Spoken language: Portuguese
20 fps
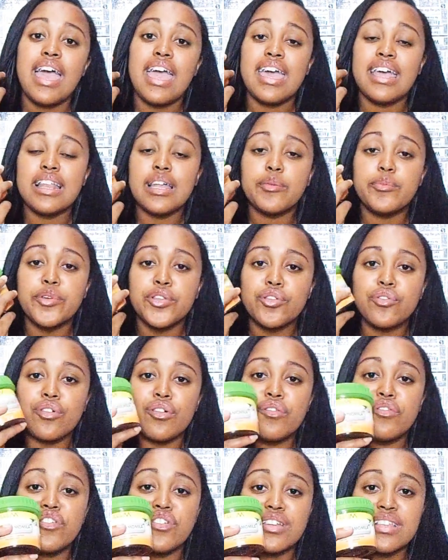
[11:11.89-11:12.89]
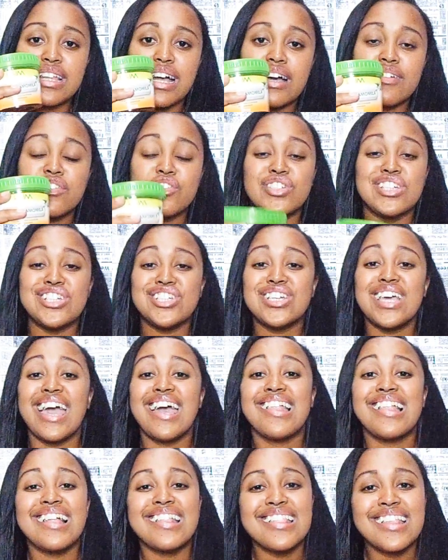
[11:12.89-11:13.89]
Ela é muito confortável, gente.
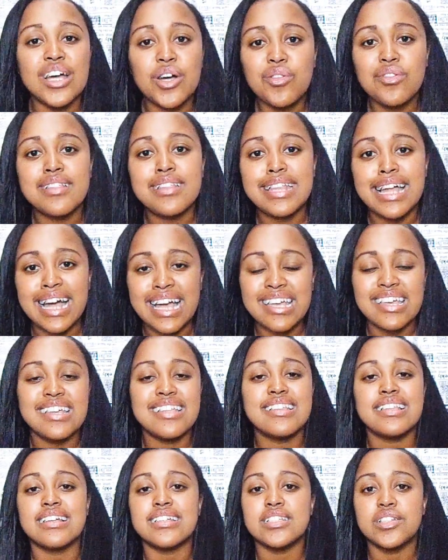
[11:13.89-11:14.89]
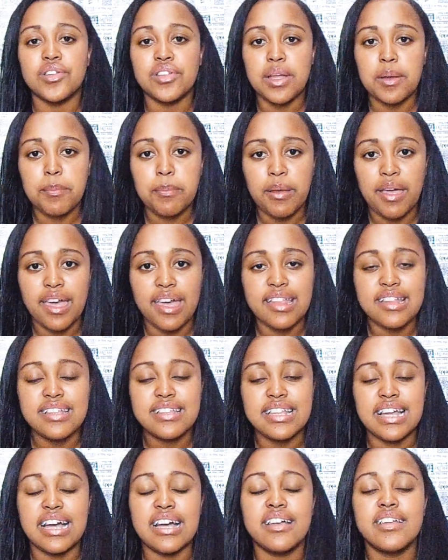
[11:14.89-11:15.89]
Ela não dá irritação na
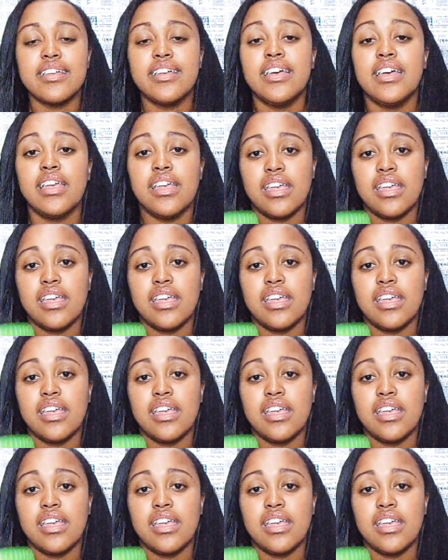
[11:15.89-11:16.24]
pele, tá?